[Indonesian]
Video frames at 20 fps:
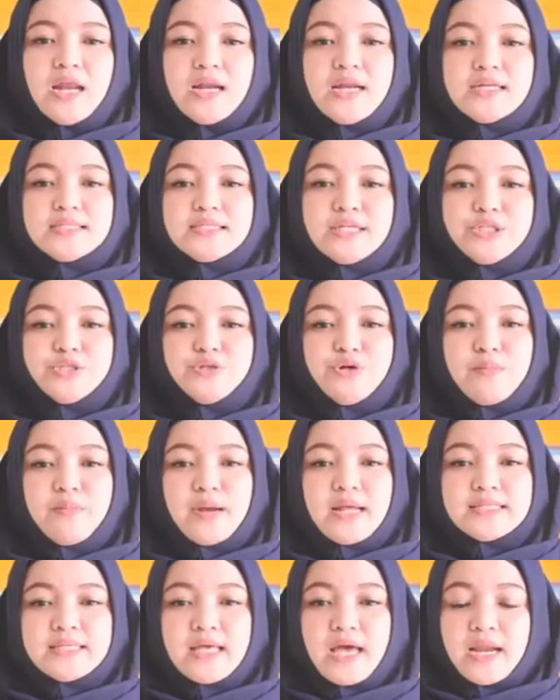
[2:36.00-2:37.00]
Dan saya juga
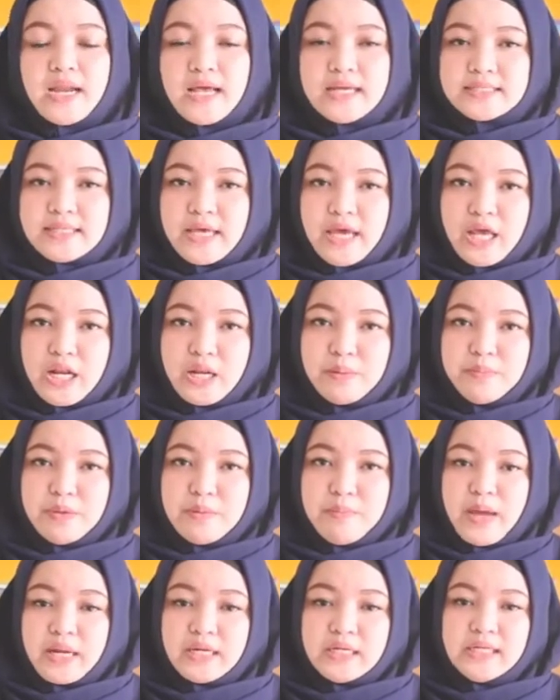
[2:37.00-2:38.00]
merasa anak saya
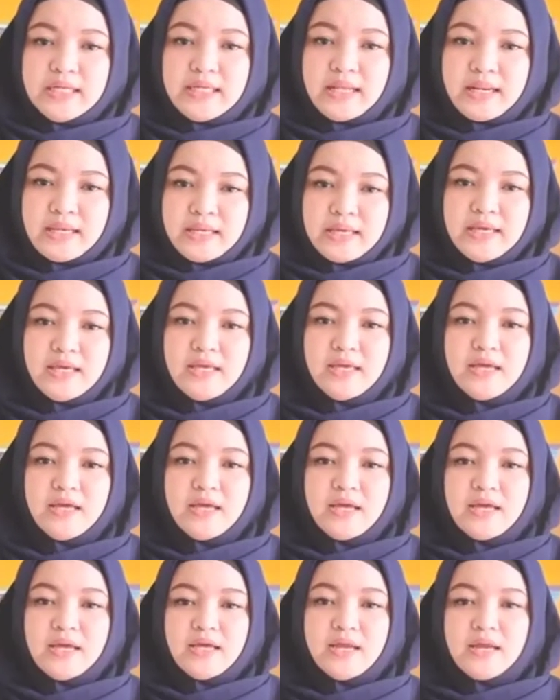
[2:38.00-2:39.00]
lebih mandiri
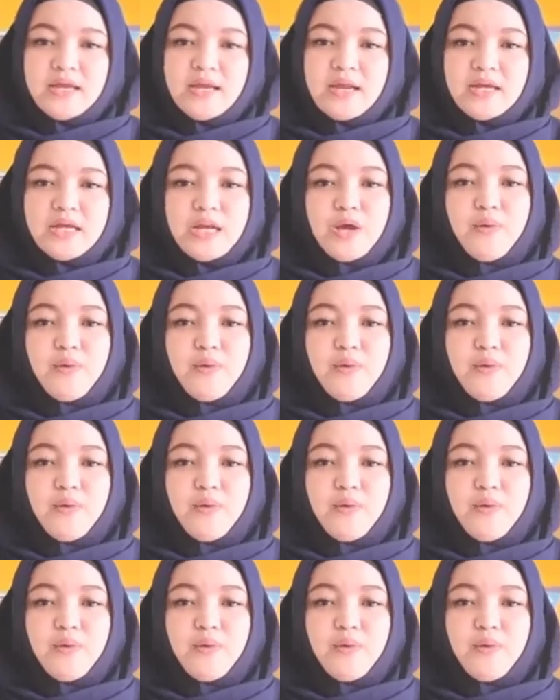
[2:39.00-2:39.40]
dan